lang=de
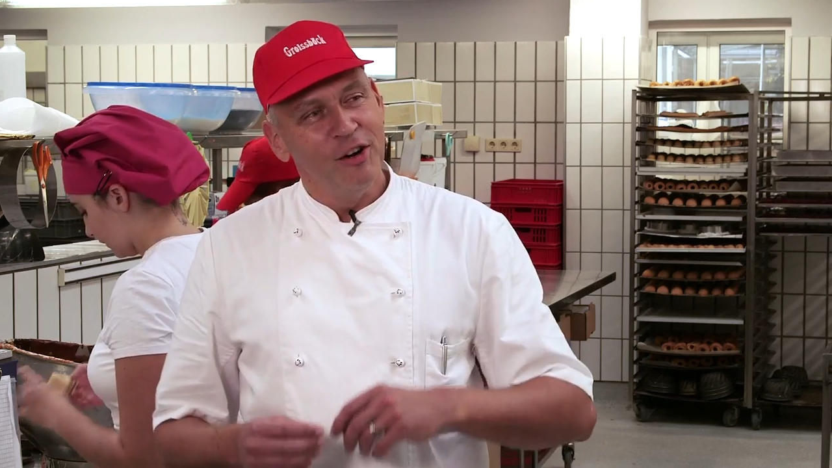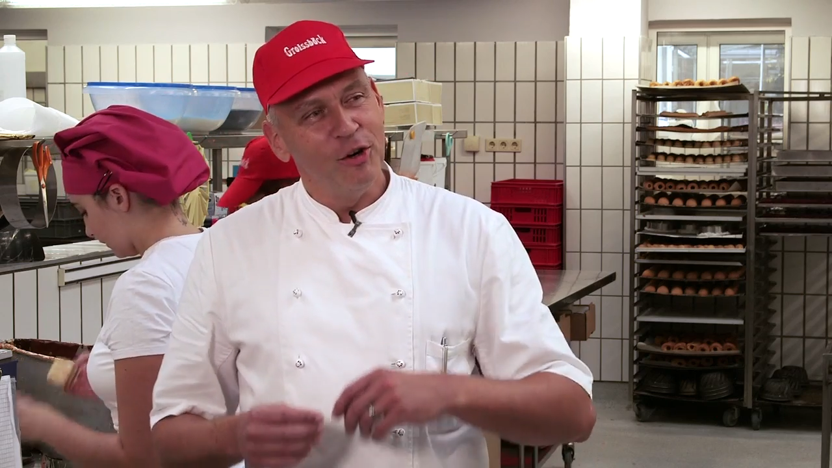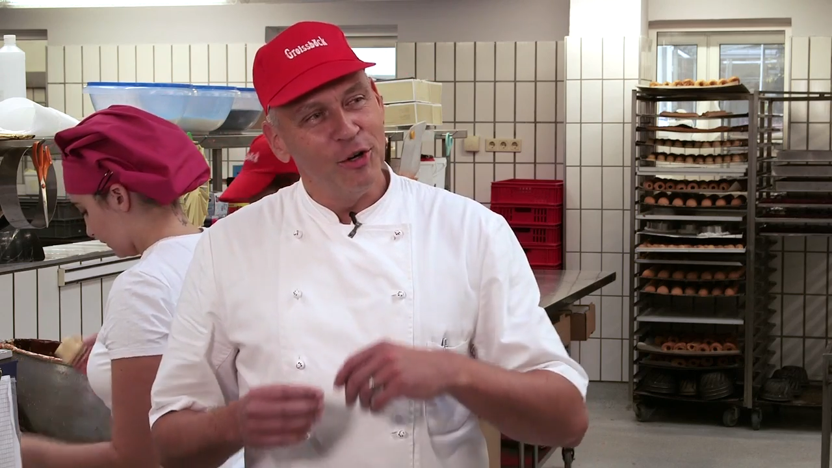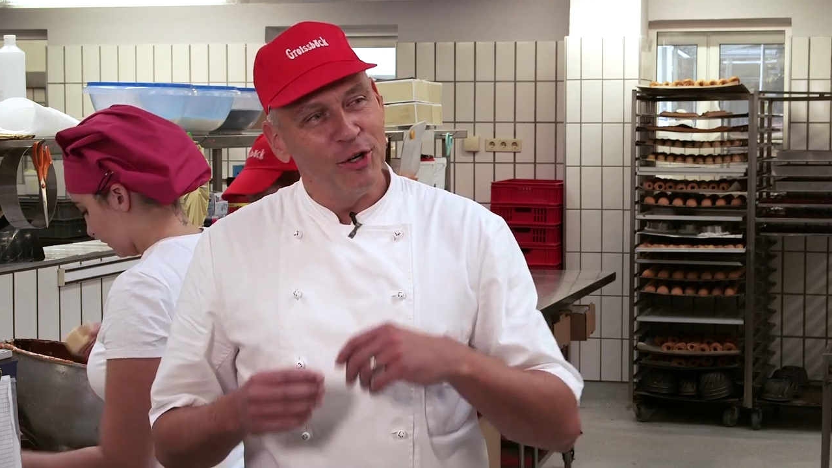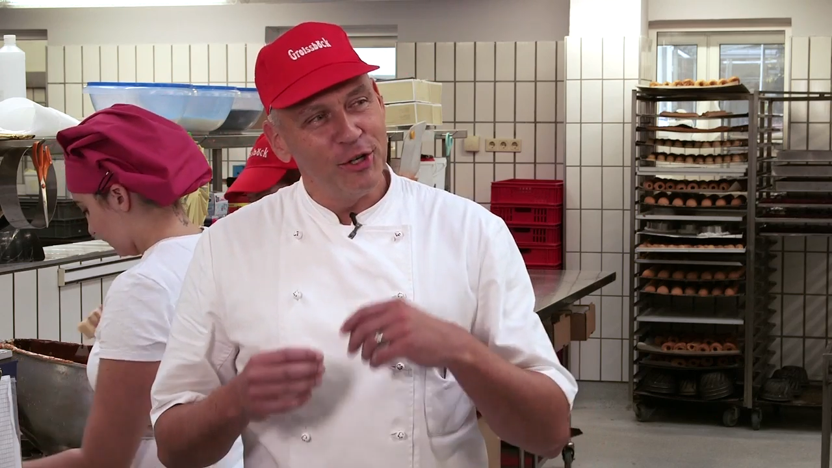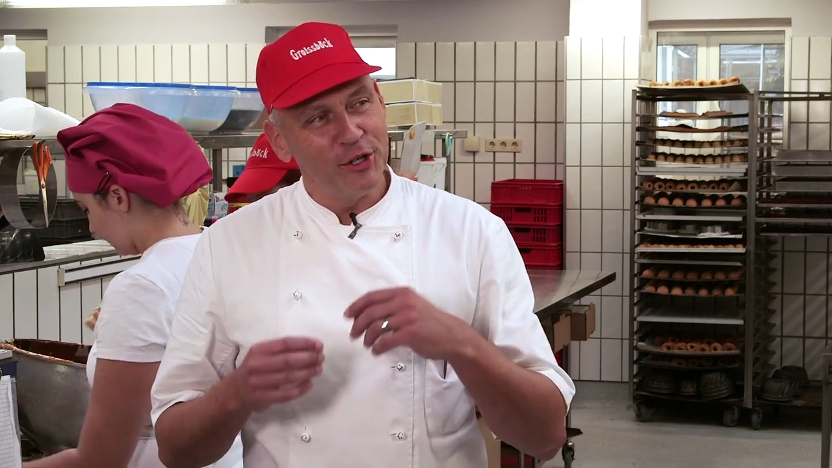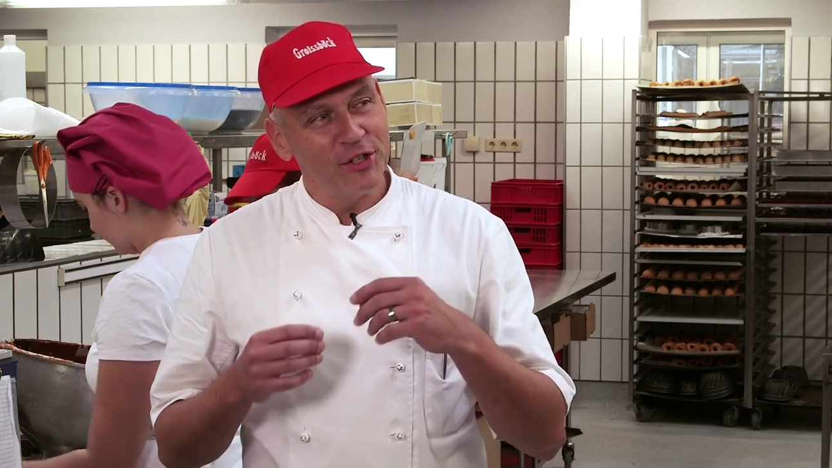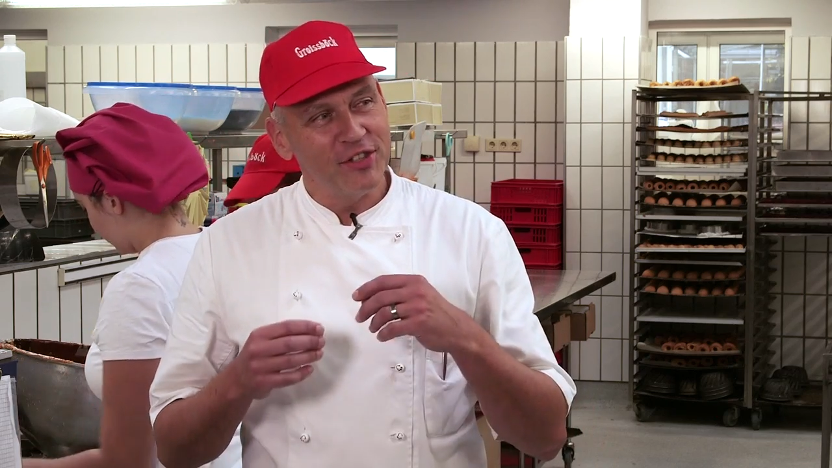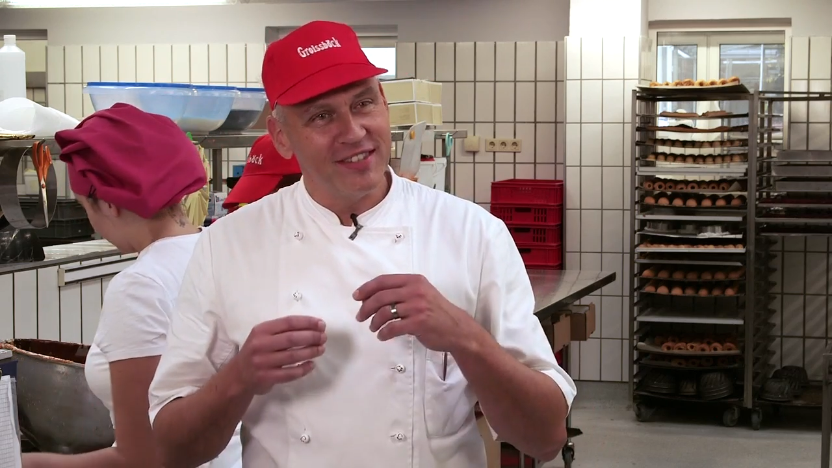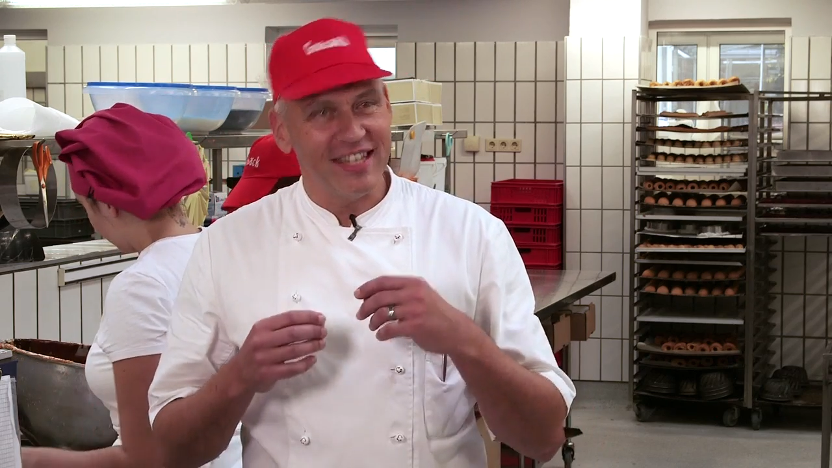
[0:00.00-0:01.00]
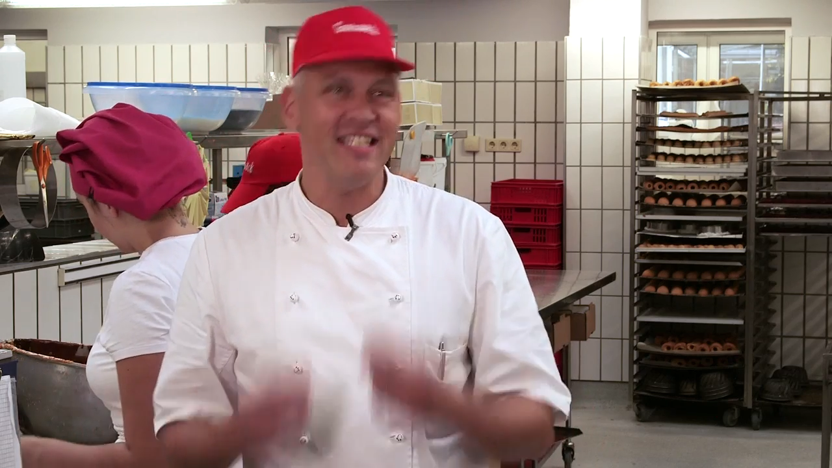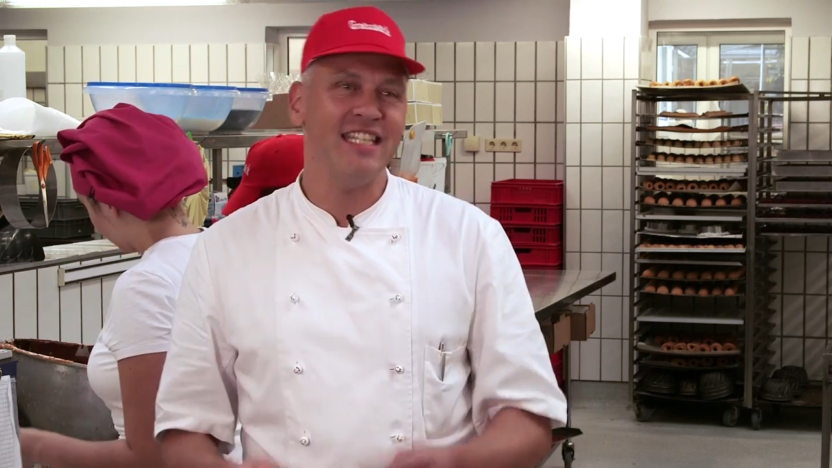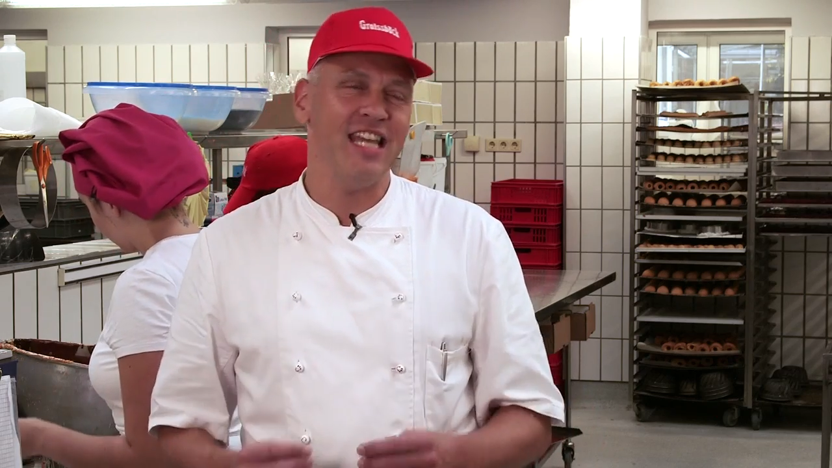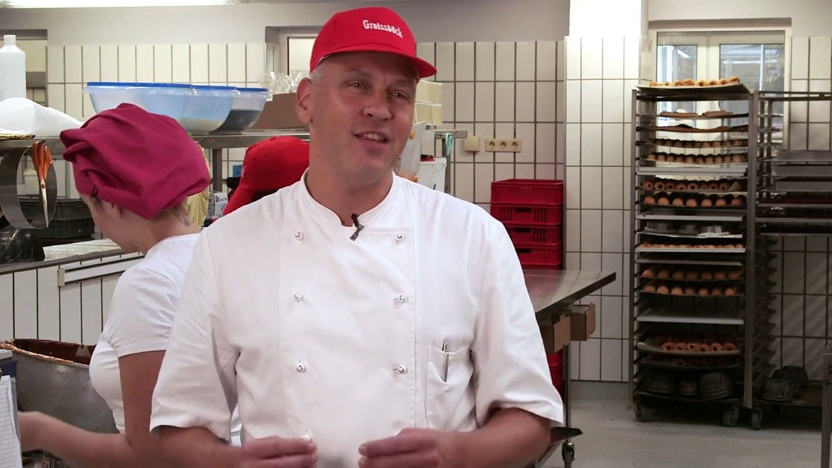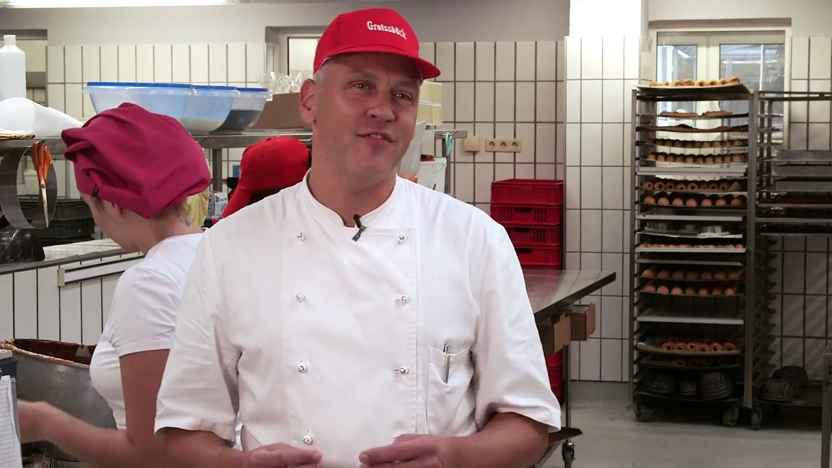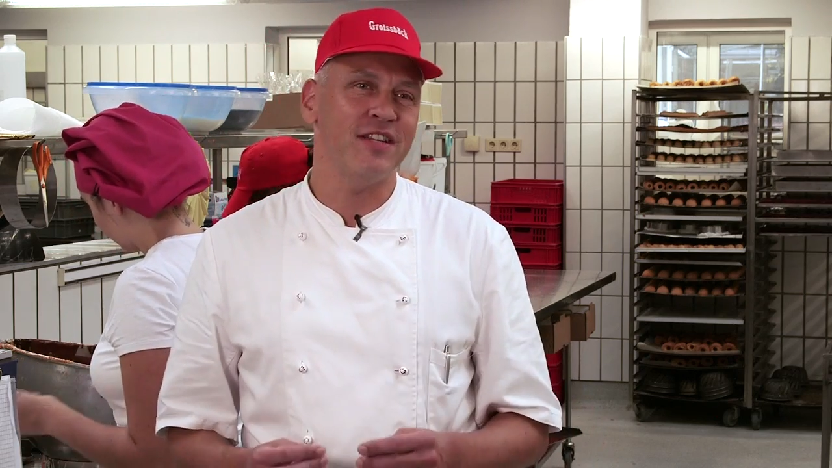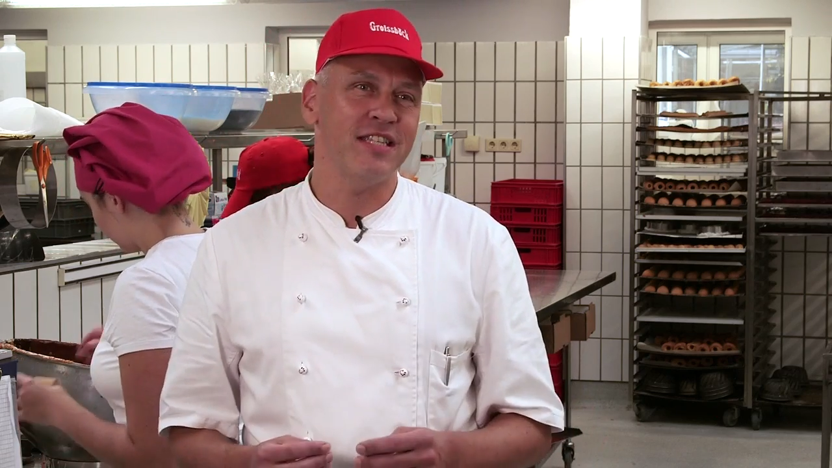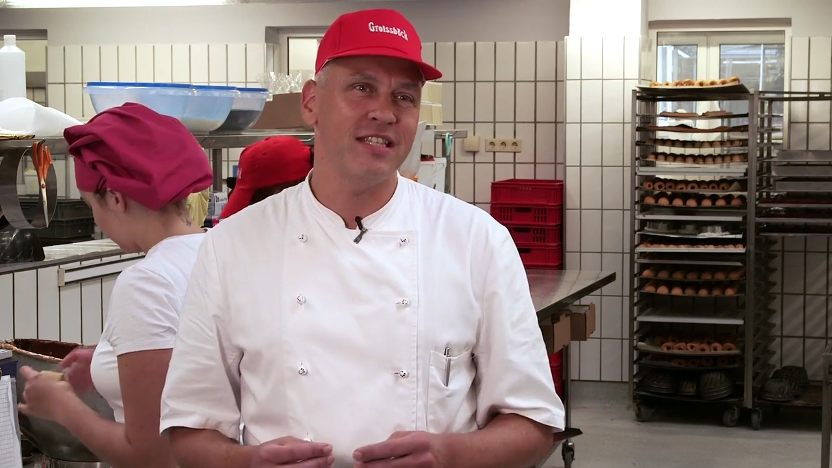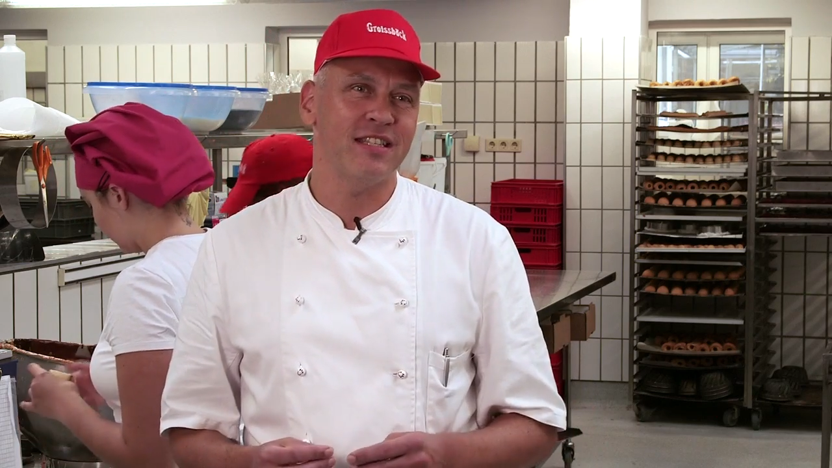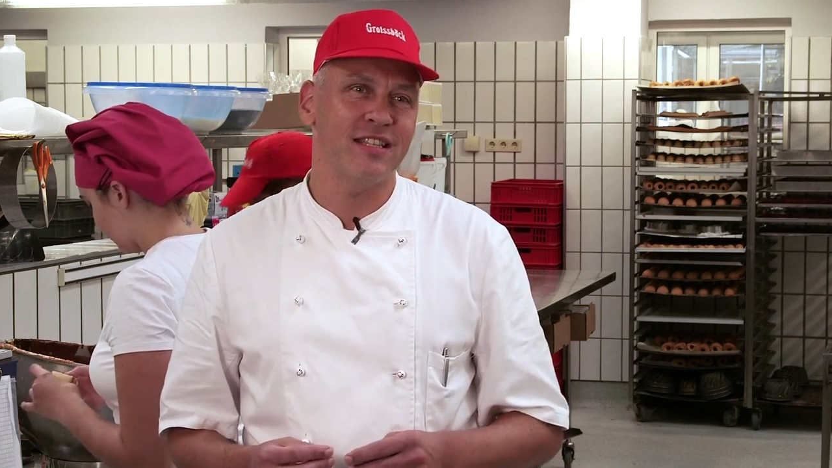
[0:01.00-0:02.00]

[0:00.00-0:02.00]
Und das ist etwas,